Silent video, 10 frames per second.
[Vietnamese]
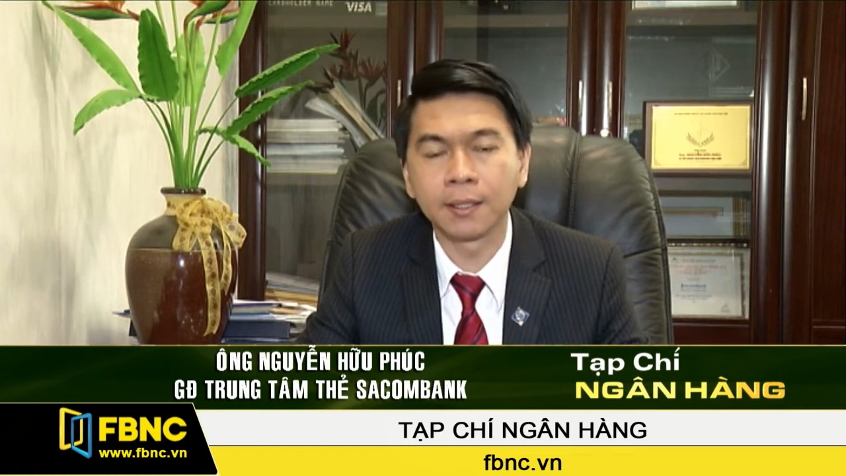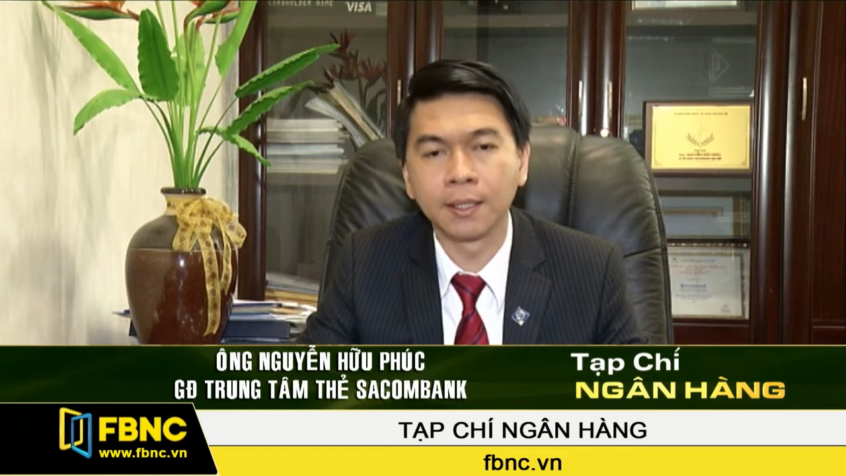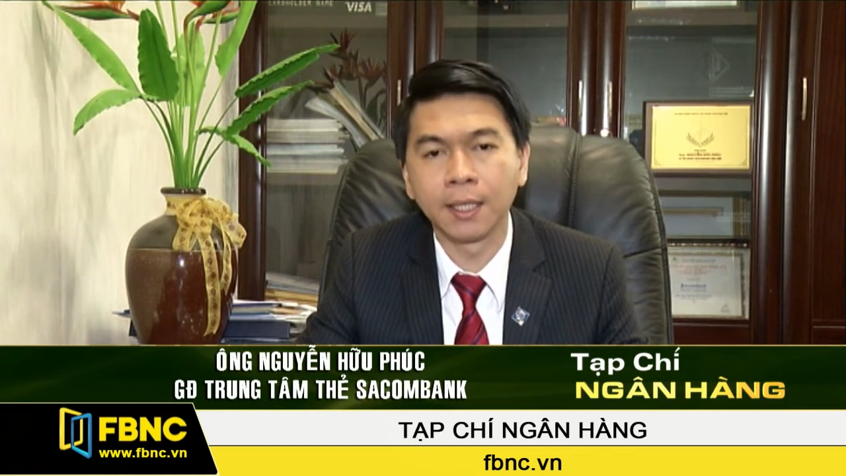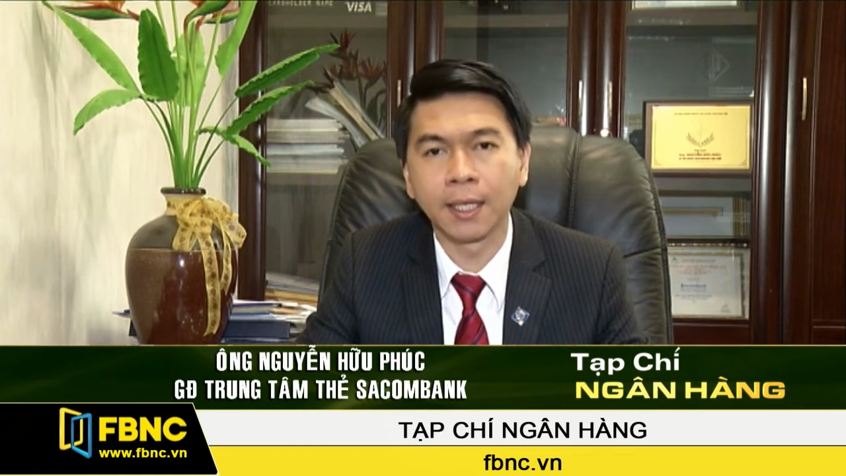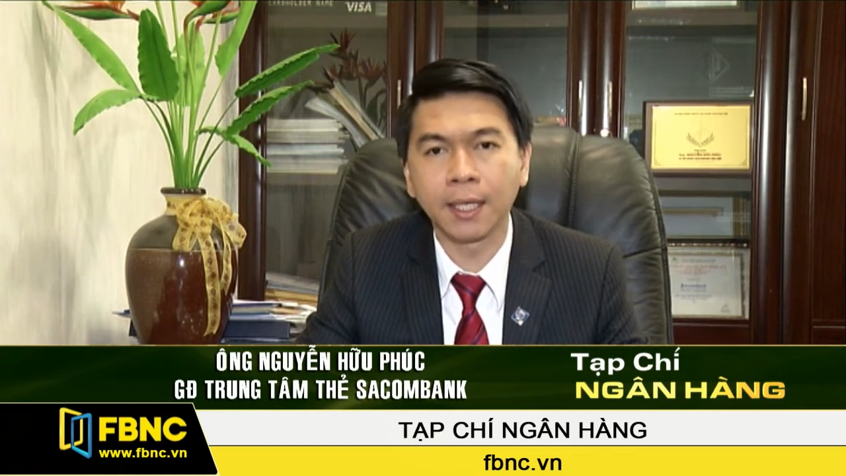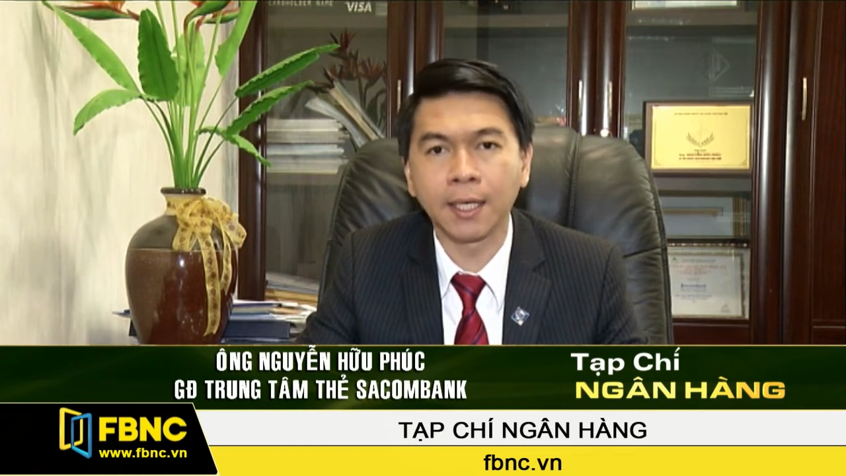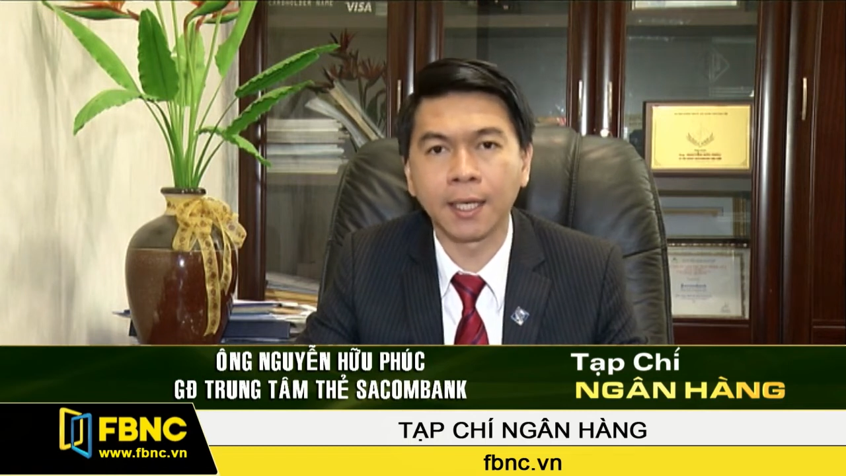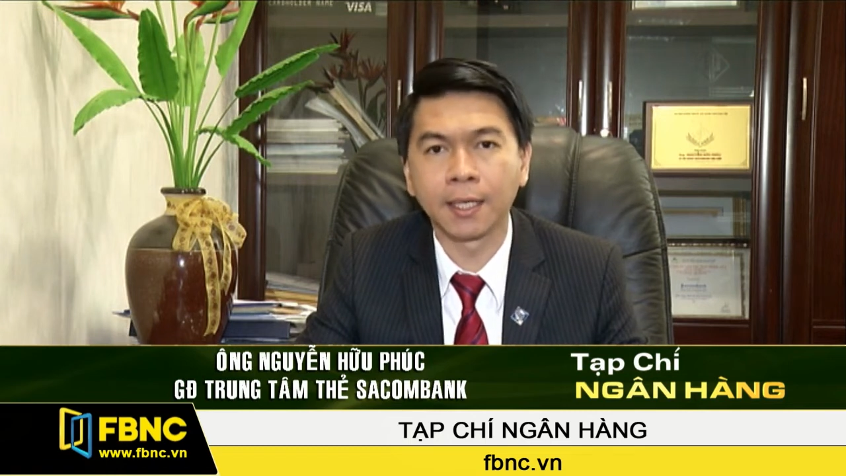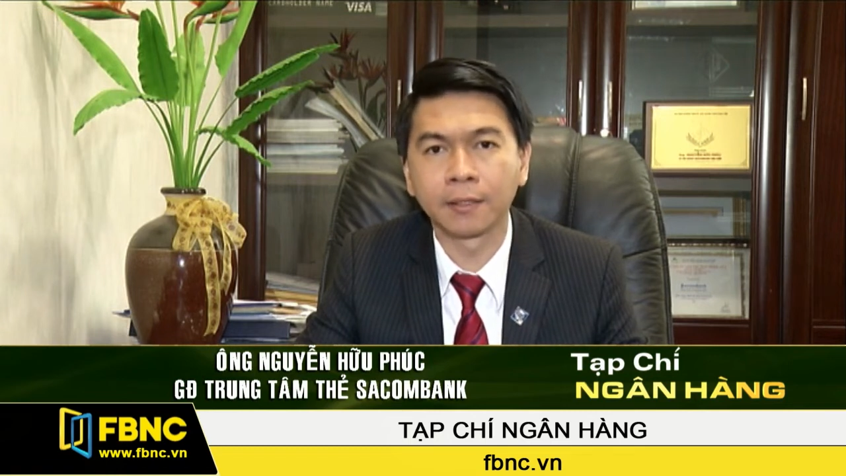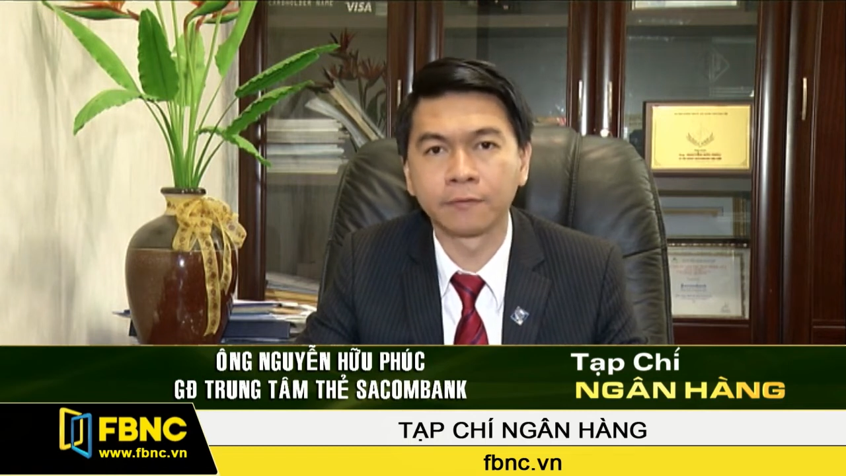là khách
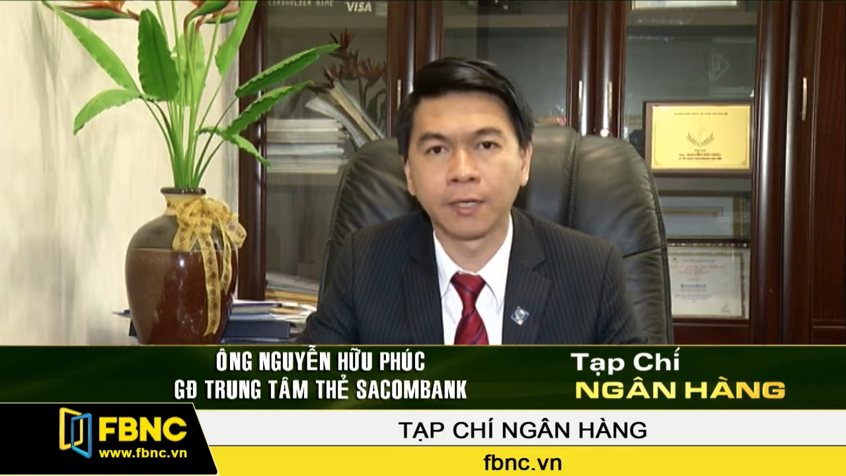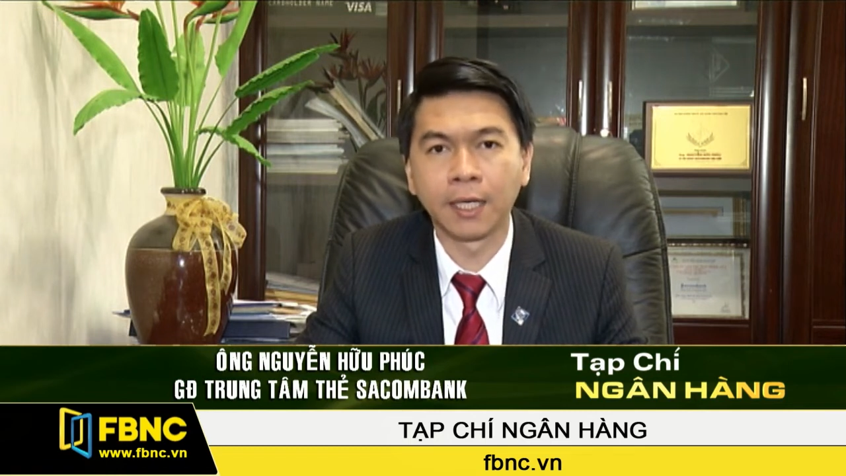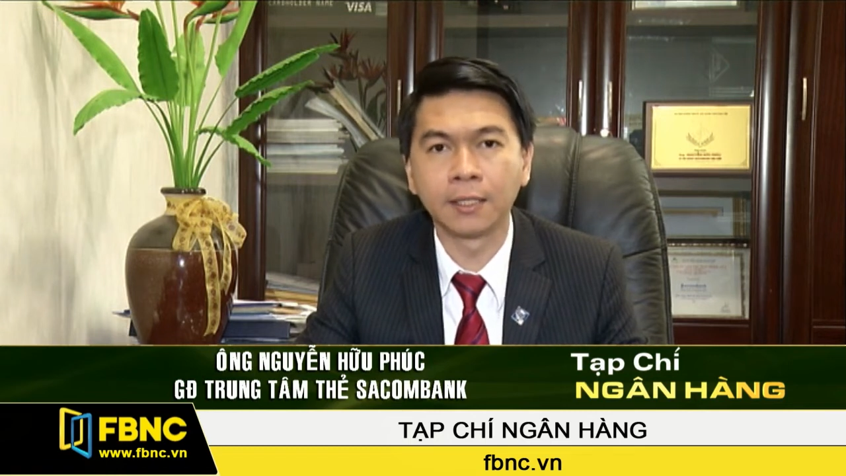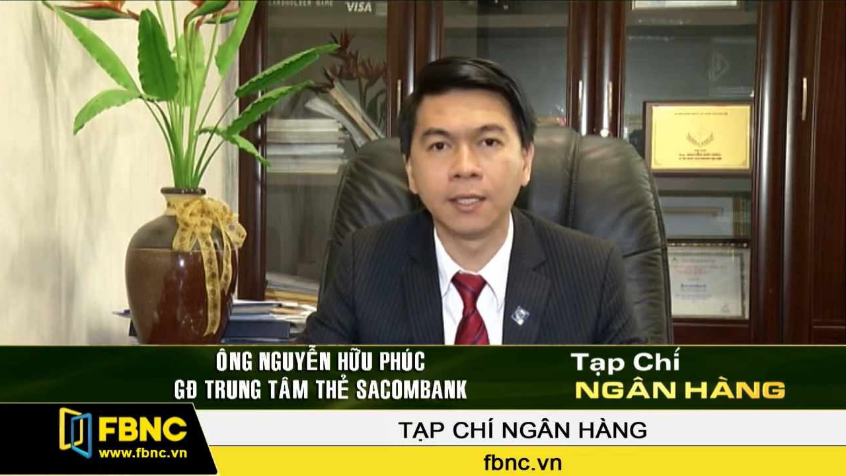hàng phải